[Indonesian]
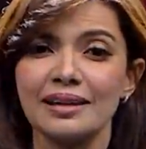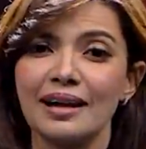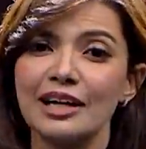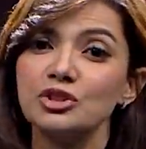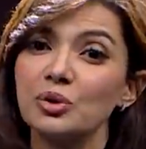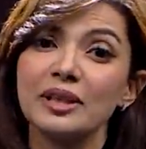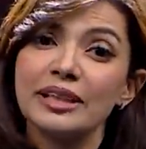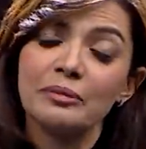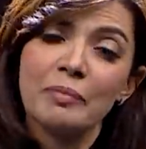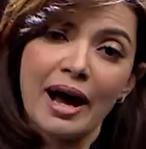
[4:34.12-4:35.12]
terlanjur
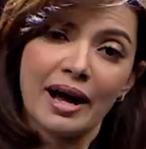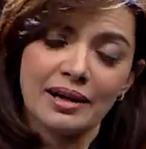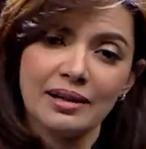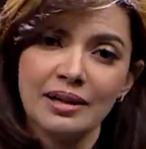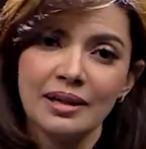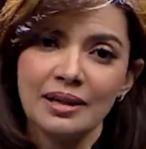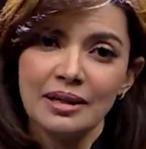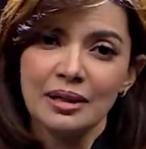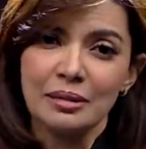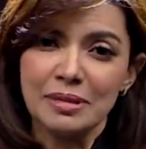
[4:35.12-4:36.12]
tiba.
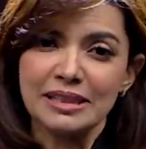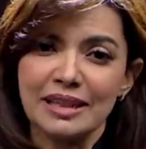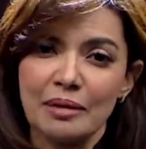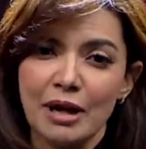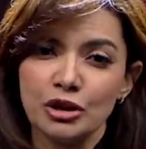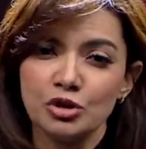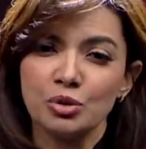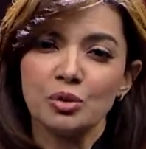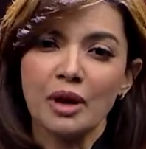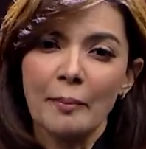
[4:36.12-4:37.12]
Bersama
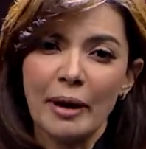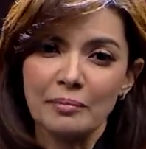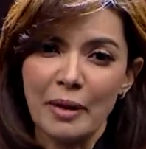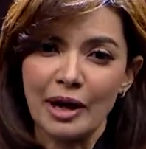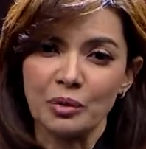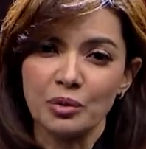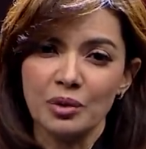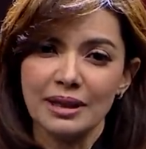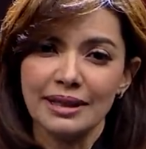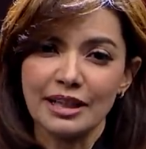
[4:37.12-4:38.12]
juru kapal baru
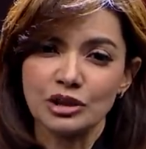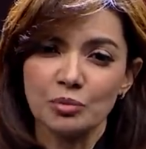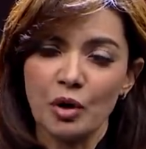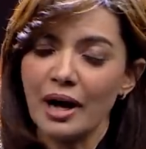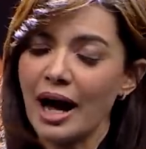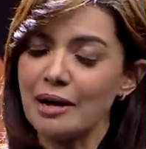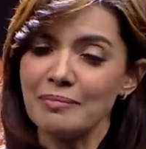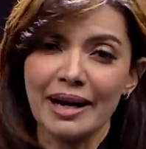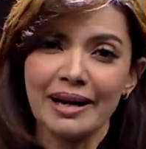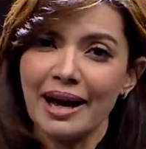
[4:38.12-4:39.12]
yang semoga
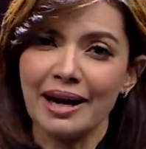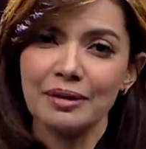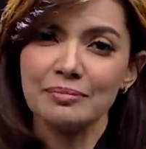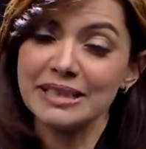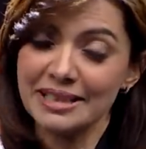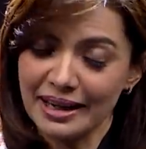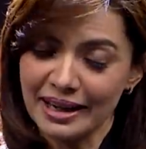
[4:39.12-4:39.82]
amanah menjaga